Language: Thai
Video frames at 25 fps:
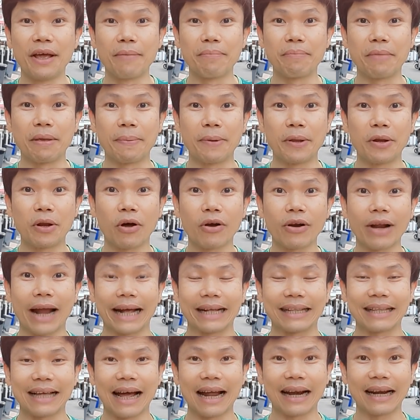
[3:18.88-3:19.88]
มีพี่น้องหลาย
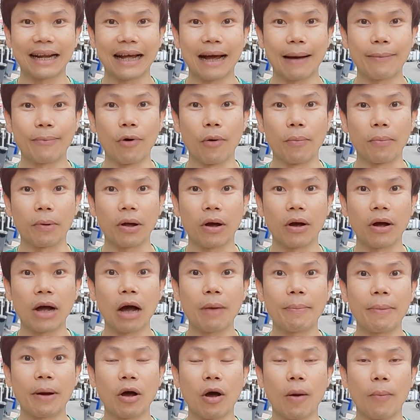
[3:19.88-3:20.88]
ท่านครับผมก็เข้า
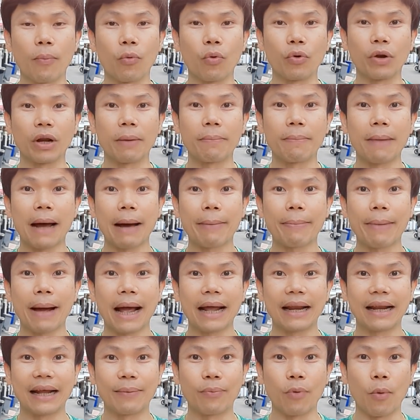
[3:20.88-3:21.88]
มาขอบคุณกันมากมาย
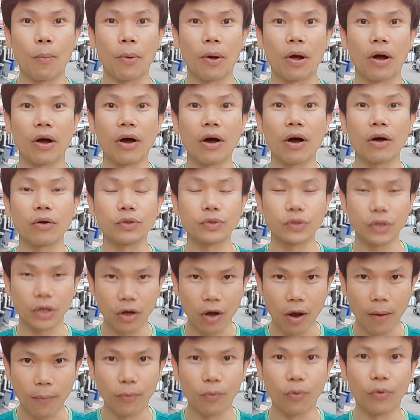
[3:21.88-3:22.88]
เลยผมก็รู้สึก
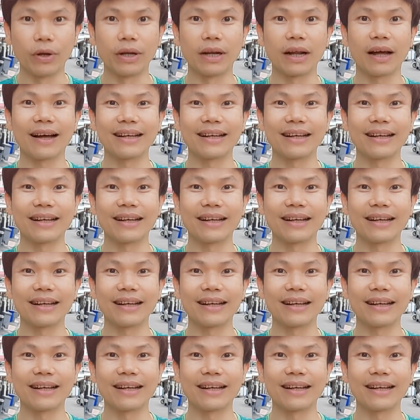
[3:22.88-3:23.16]
ขอบคุณแล้